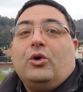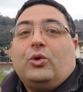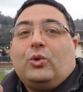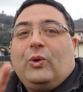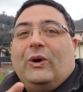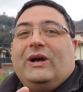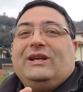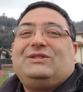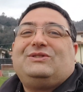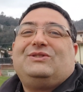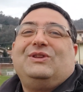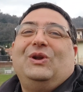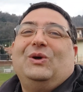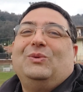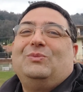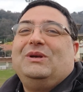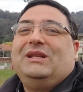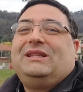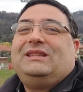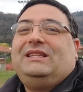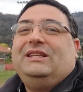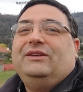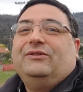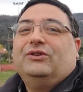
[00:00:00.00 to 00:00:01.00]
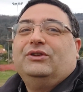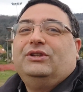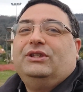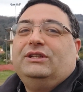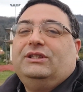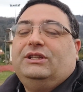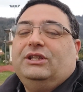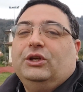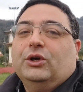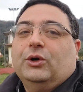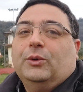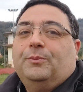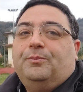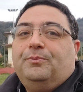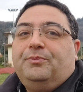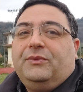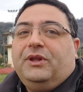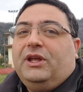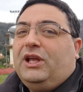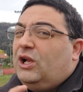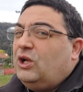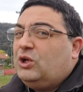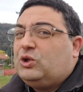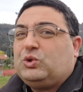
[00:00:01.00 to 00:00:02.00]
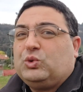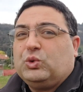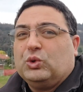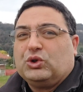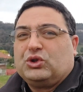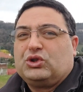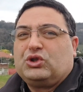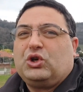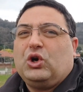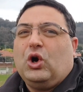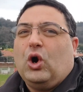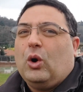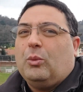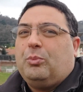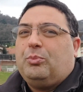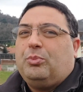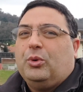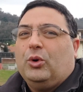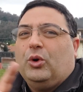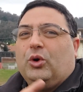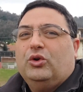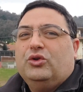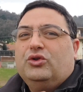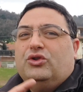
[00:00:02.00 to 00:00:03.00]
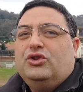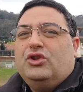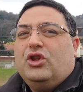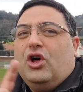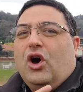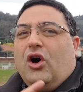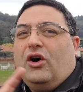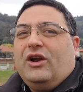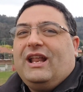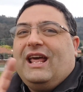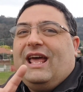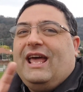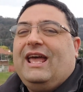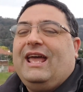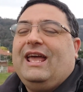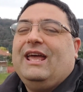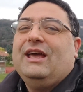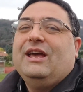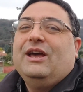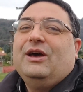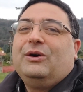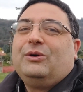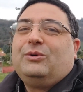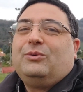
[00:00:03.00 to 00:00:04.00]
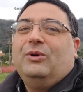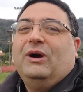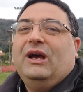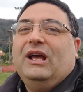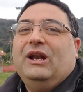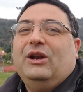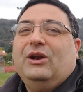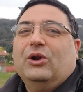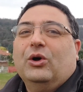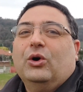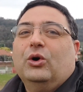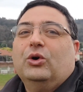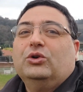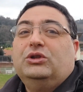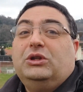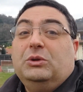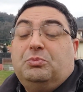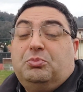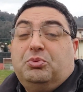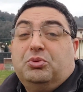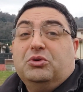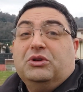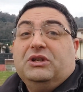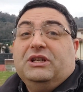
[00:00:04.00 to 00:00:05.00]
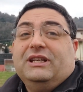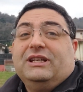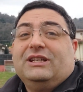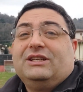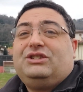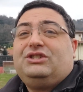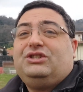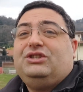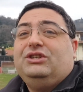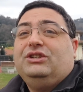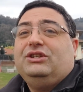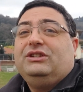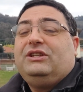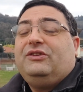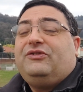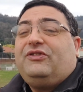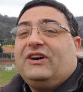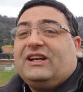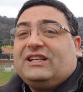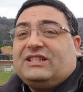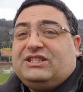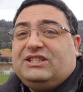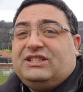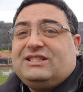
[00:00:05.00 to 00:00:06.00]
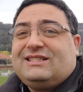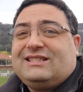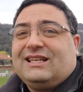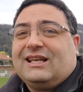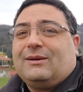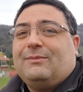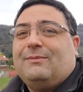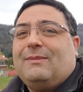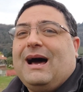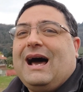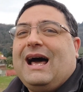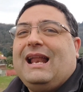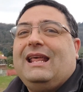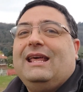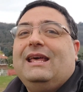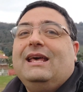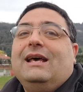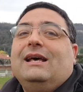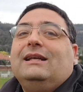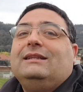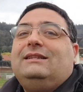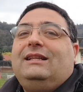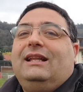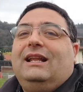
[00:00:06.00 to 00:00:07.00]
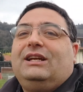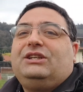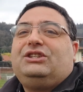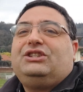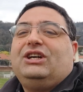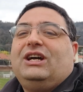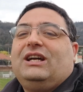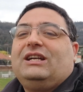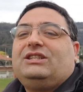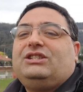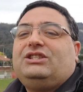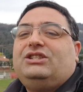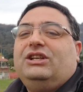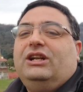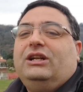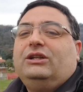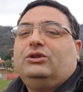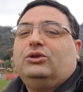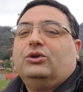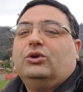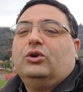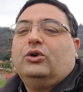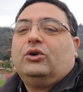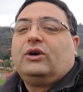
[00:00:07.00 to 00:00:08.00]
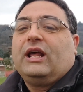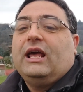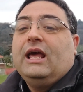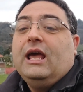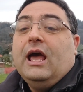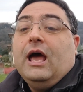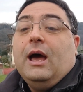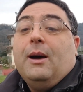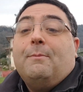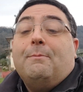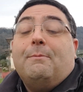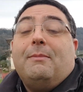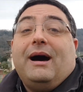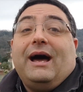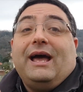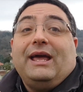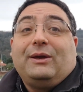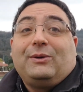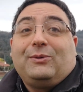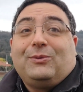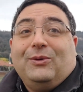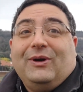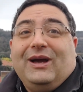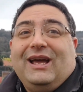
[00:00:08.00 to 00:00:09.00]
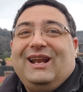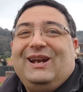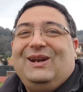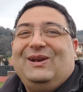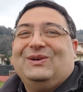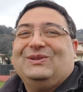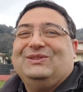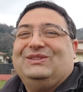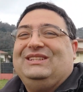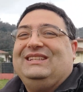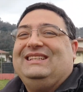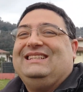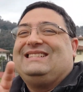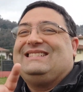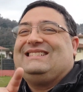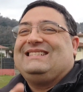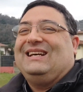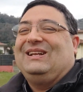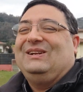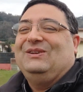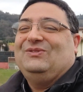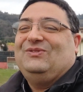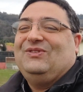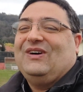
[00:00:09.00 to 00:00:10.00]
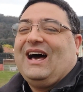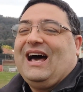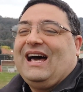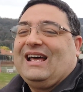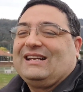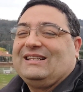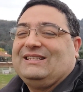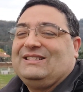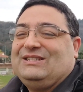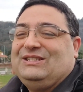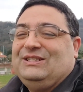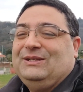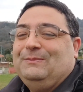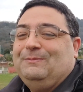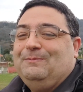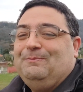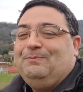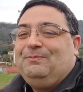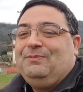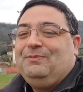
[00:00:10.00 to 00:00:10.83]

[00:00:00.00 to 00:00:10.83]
Questo è l'obiettivo di Dio. Il suo scopo non è quello di punirci, di farci star male, di lasciarci nel dolore, ma è quello di salvarci.